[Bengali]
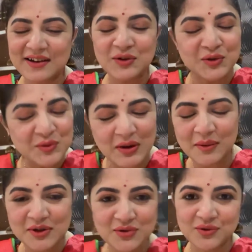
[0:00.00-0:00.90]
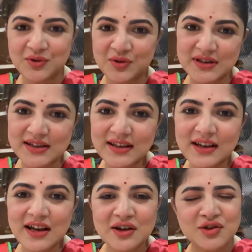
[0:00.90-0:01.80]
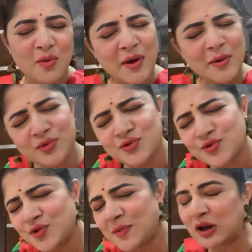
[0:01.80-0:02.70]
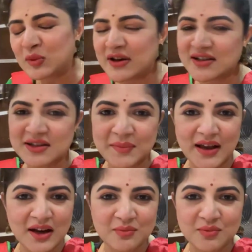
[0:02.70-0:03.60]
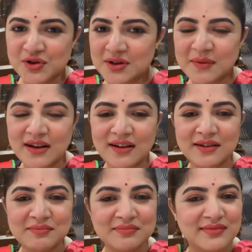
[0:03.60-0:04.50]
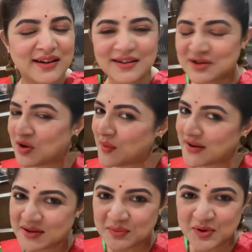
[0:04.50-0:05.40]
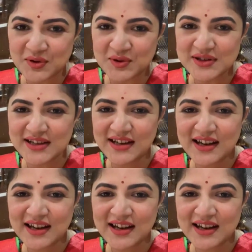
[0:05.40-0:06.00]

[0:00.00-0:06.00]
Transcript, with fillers: নতুনভাবে শুরু করেছি সবাই প্রচুর ভালোবাসছে বেহালা পশ্চিমে সবাই সাপোর্ট করছে